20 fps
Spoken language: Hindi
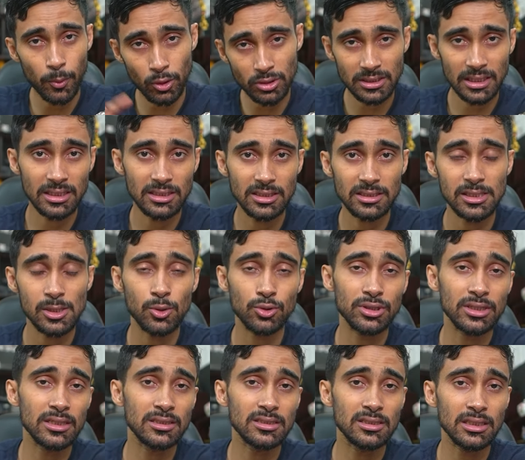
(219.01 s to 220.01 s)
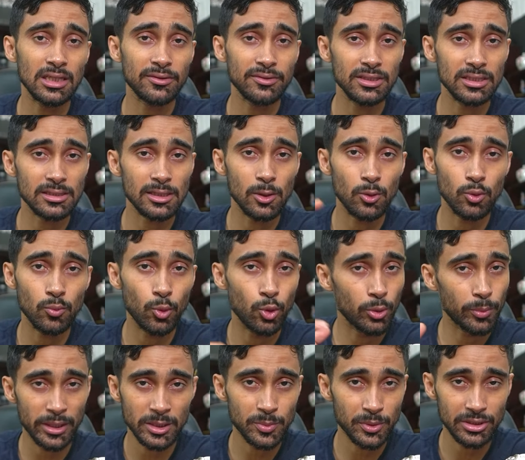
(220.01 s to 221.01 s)
बहुत सारी चीज़ें होती है जिनकी वजह से लोग
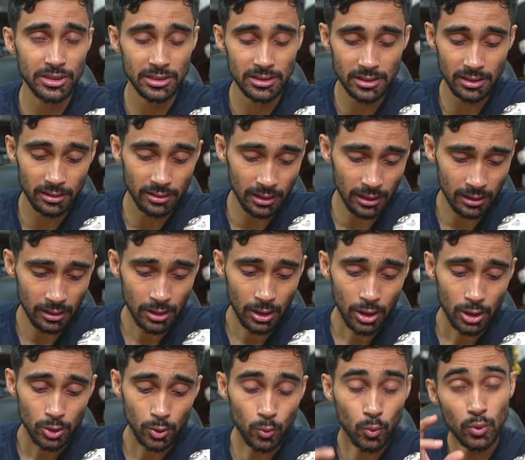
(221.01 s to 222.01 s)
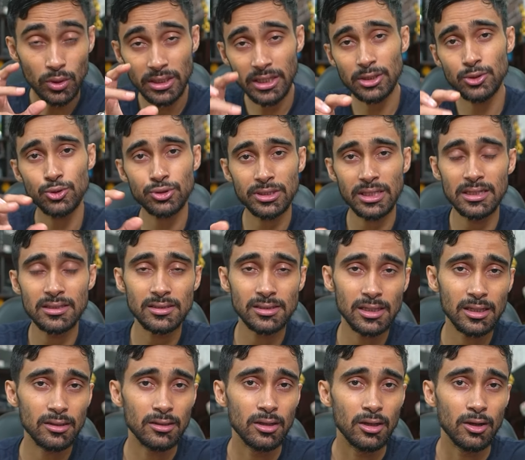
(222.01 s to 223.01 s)
गोल्ड पास परचेस करते हैं तो उनके जो स्किन्स हैं